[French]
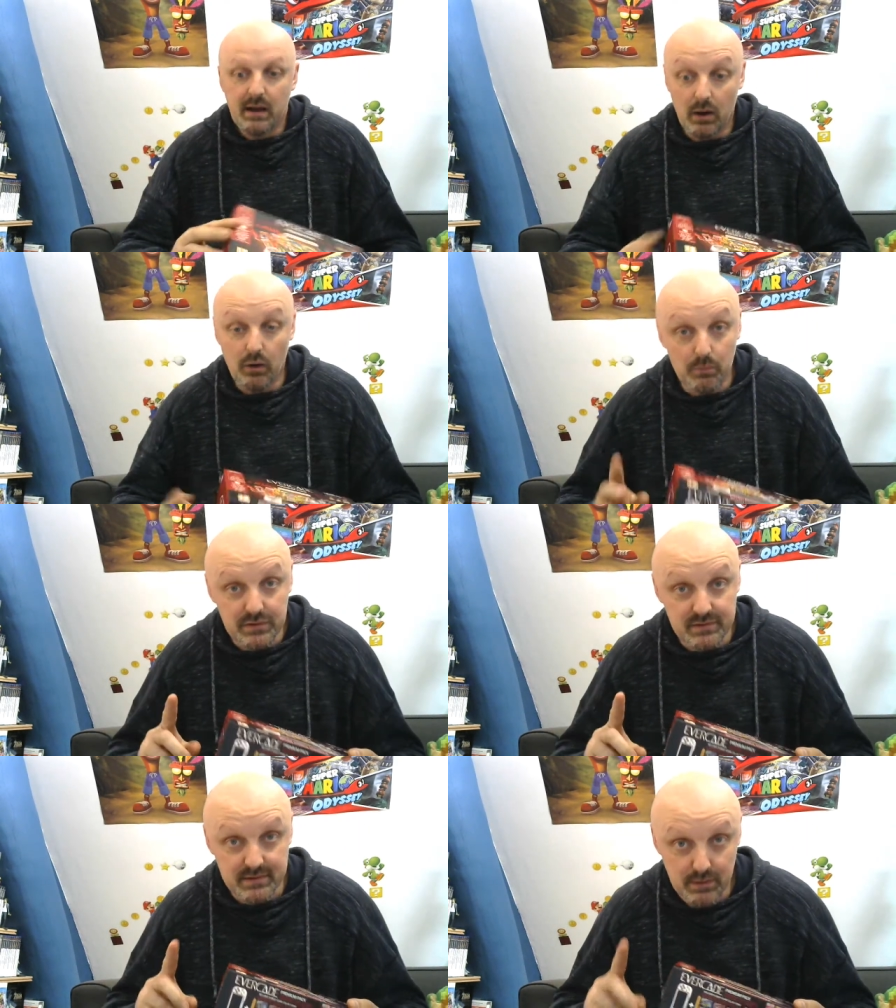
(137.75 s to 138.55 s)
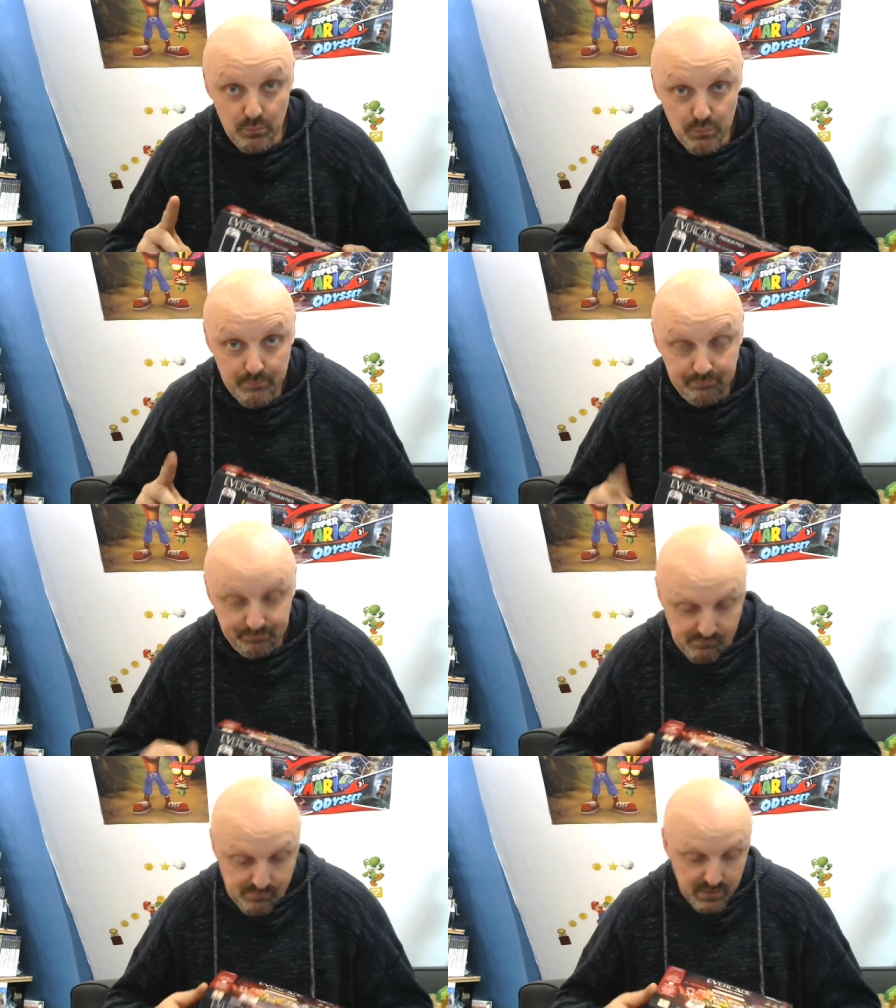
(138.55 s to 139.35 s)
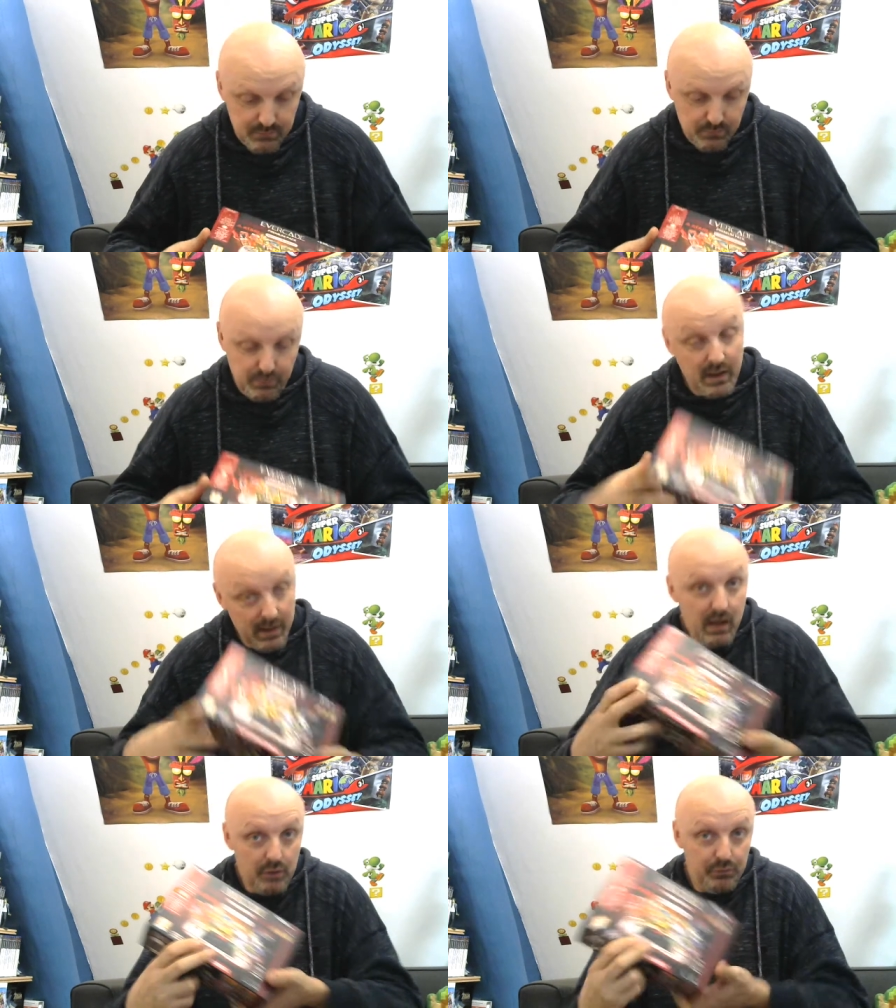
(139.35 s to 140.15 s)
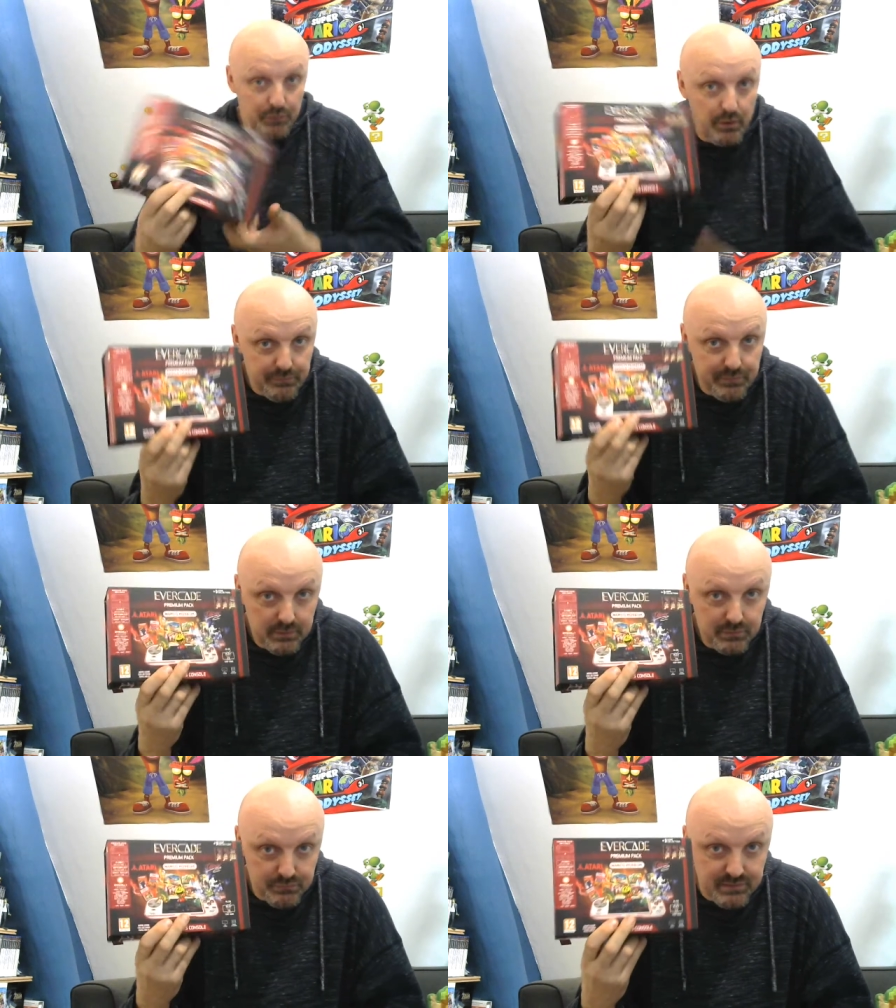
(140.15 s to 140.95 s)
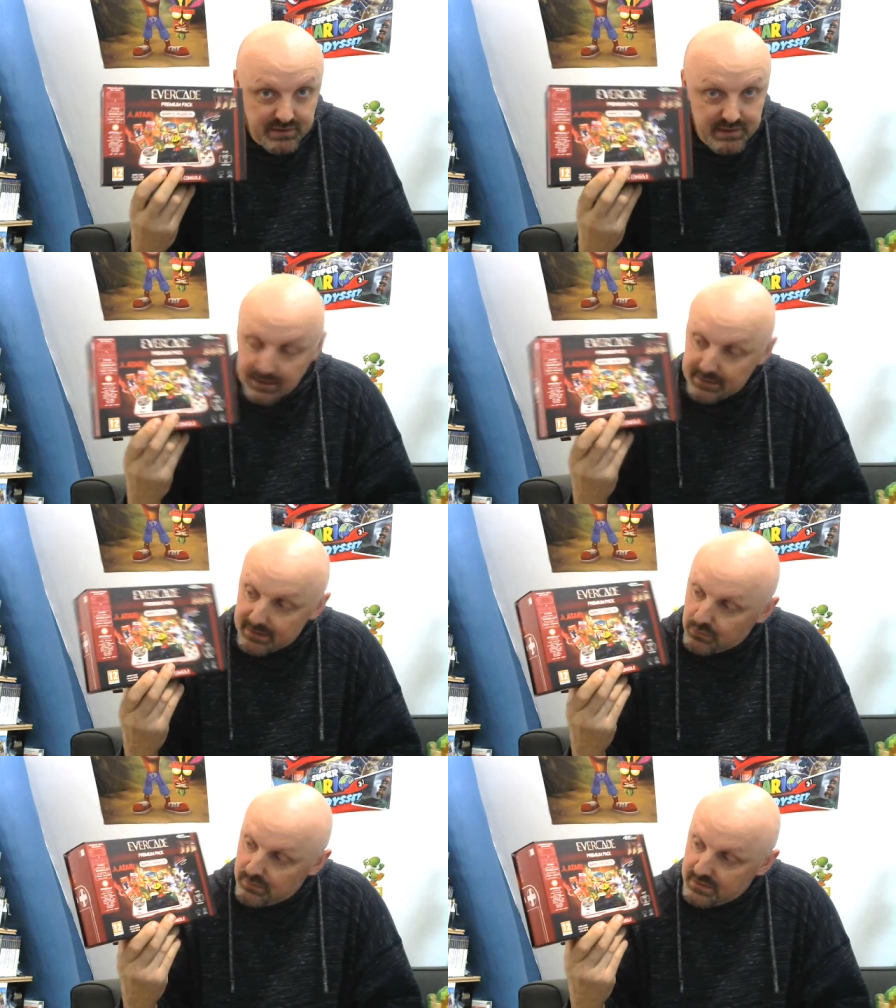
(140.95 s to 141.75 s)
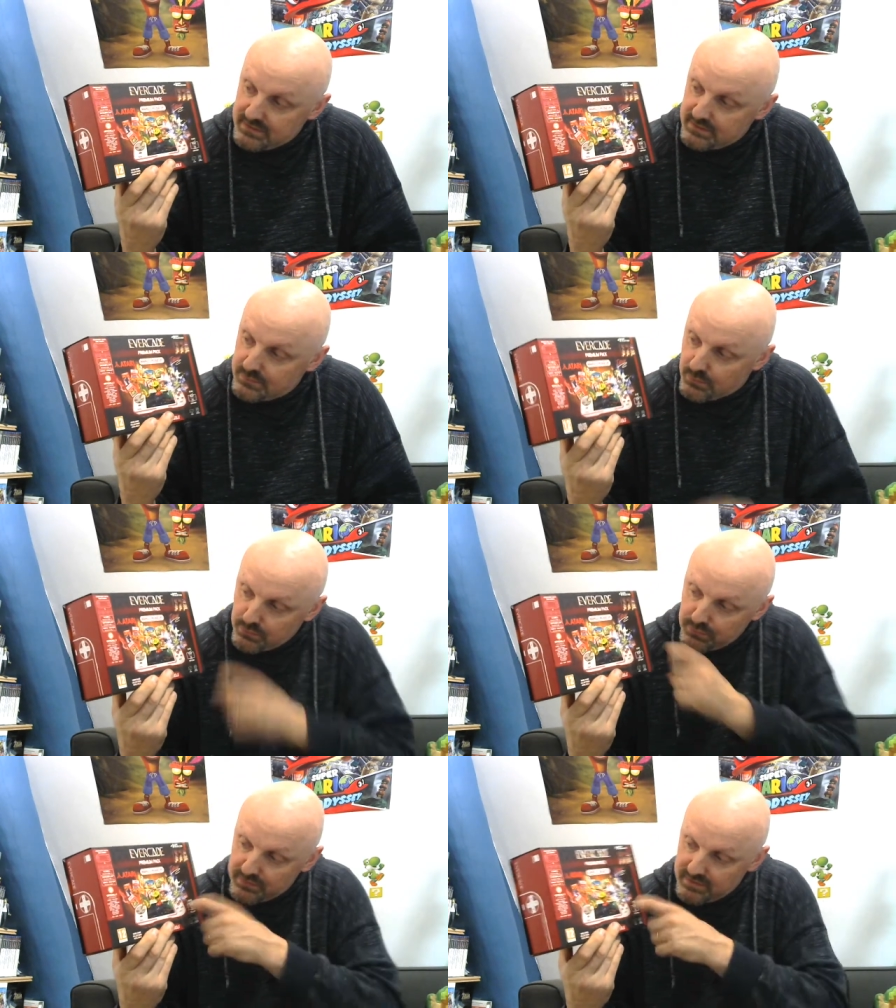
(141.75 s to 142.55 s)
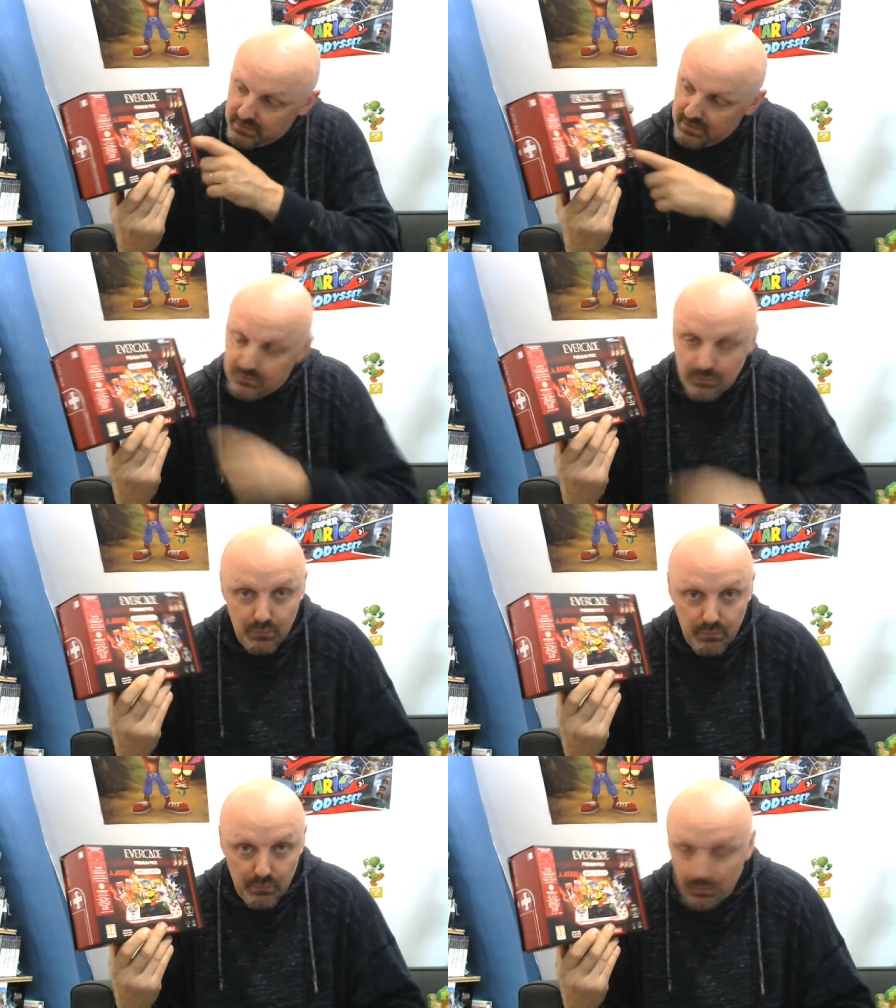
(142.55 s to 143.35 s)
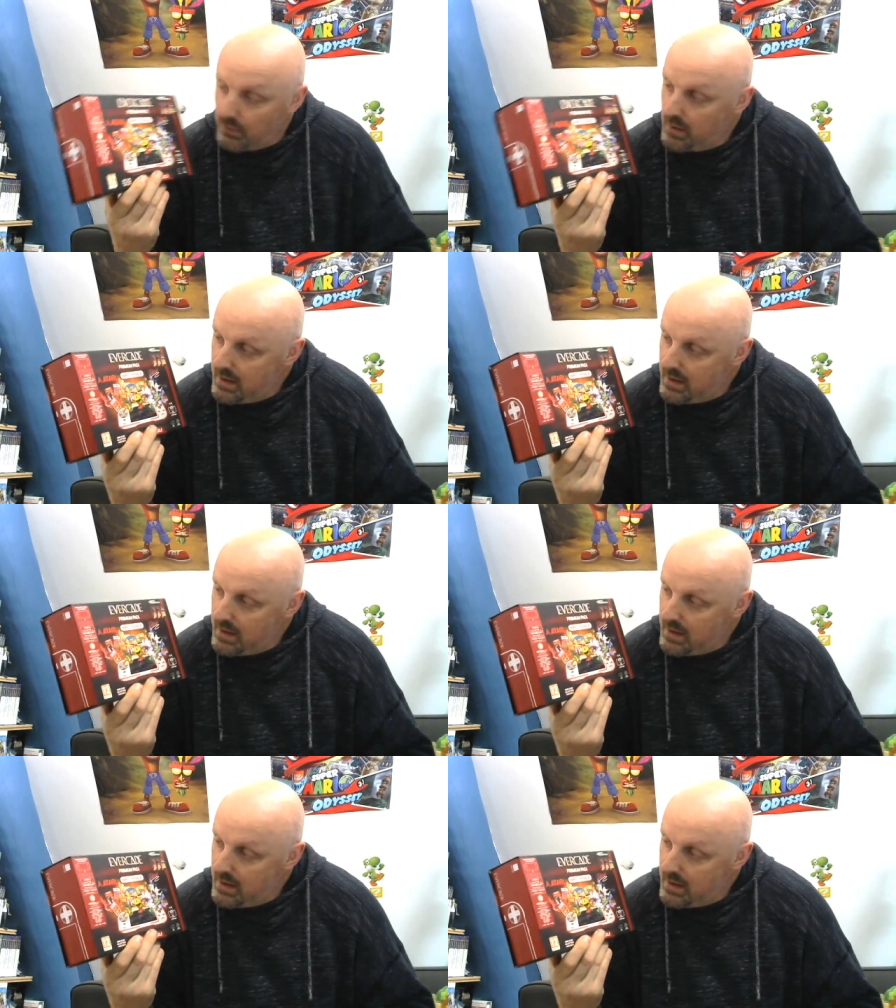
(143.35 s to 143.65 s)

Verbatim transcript: Alors moi c'est un lot, donc neuf, je vous ai dit, 90 hein, euros dans cette version euh,